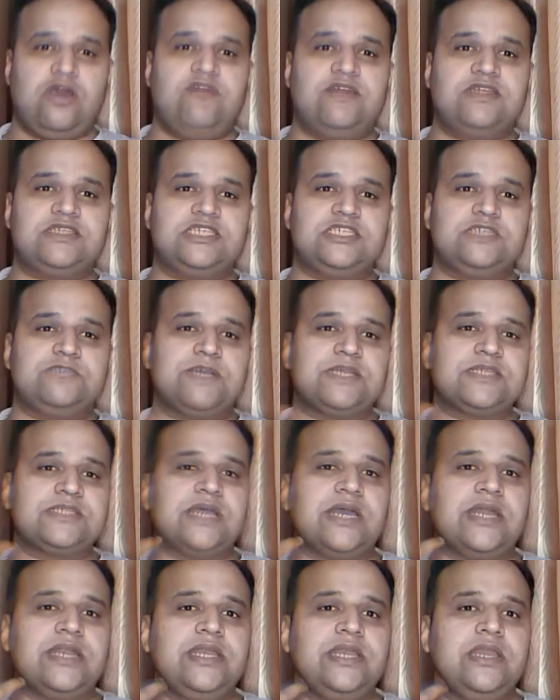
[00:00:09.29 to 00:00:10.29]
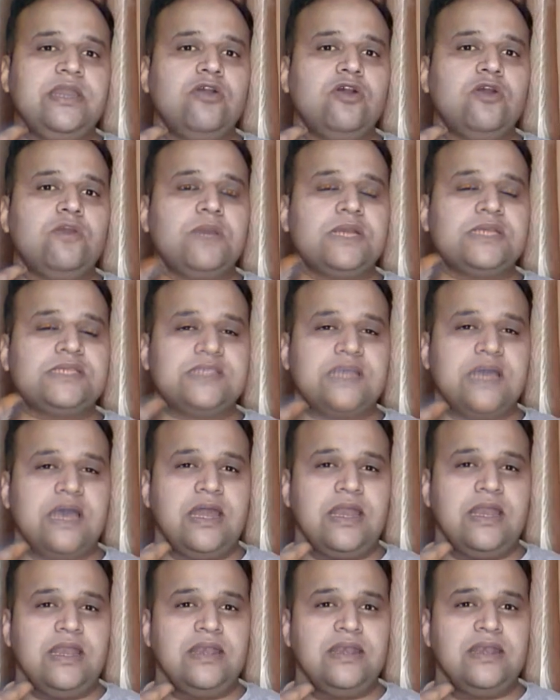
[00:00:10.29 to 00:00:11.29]
ओवरसीज़ पाकिस्तानी है और
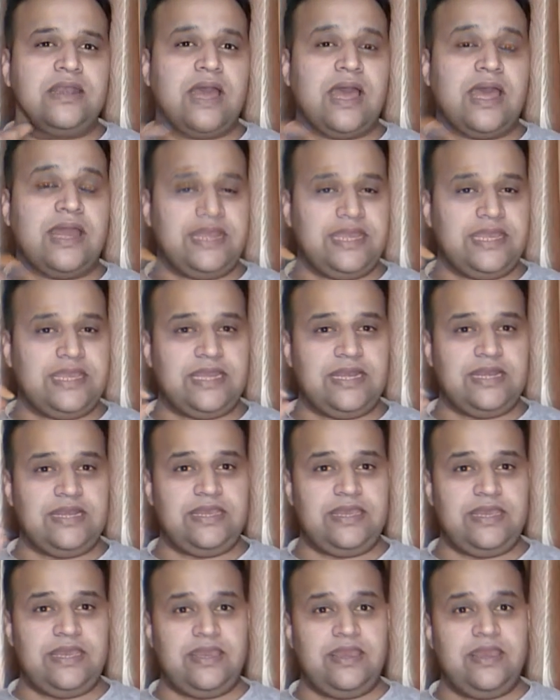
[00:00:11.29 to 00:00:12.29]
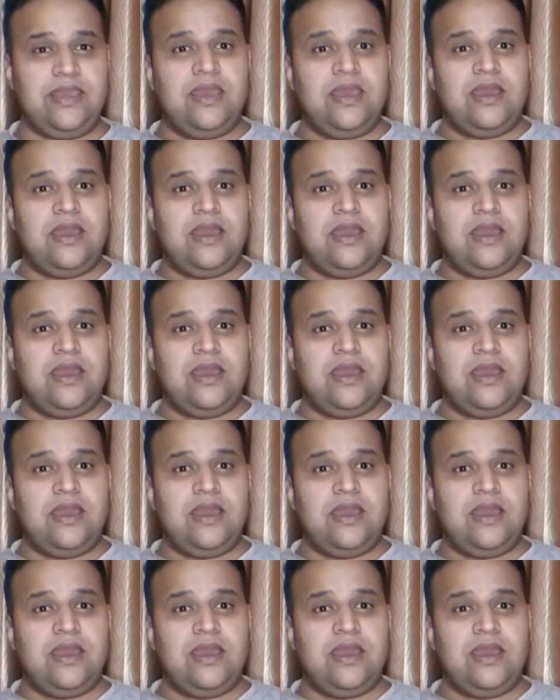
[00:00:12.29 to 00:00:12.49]
पाकिस्तान आने के लिए